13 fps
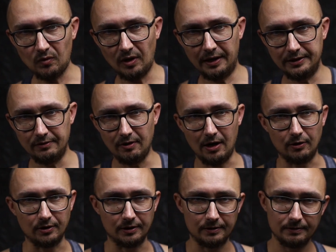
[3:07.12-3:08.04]

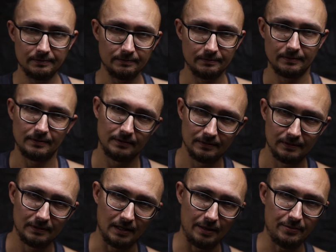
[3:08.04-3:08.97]
Одеваю этот
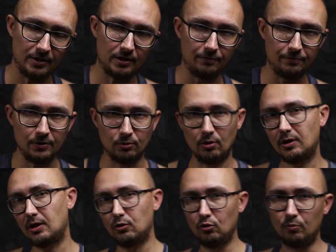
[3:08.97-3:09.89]
объектив,
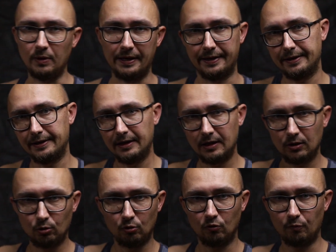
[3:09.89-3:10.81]
недолго думая,
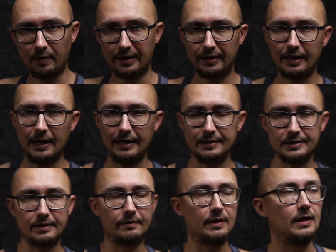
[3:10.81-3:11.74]
дую в парк
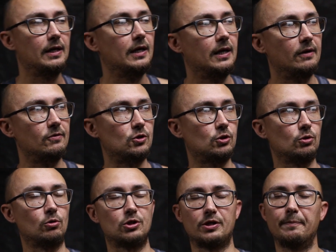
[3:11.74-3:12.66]
Галицкого
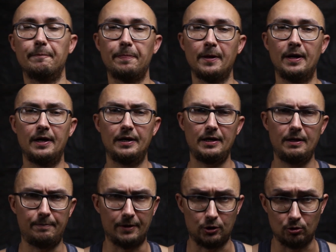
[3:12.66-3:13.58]
вечерочком
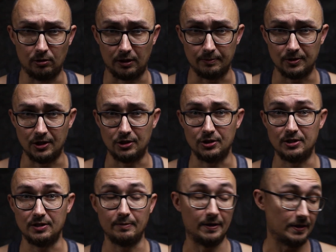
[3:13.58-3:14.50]
и пошел там, значит,
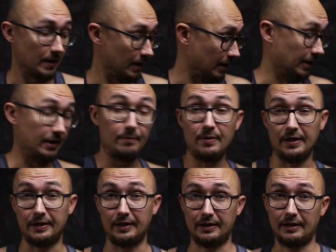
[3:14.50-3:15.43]
снимать.
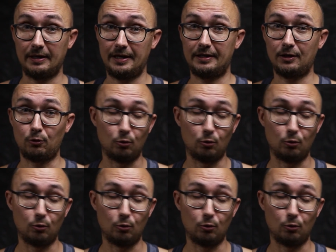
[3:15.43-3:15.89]
Ребята, это, это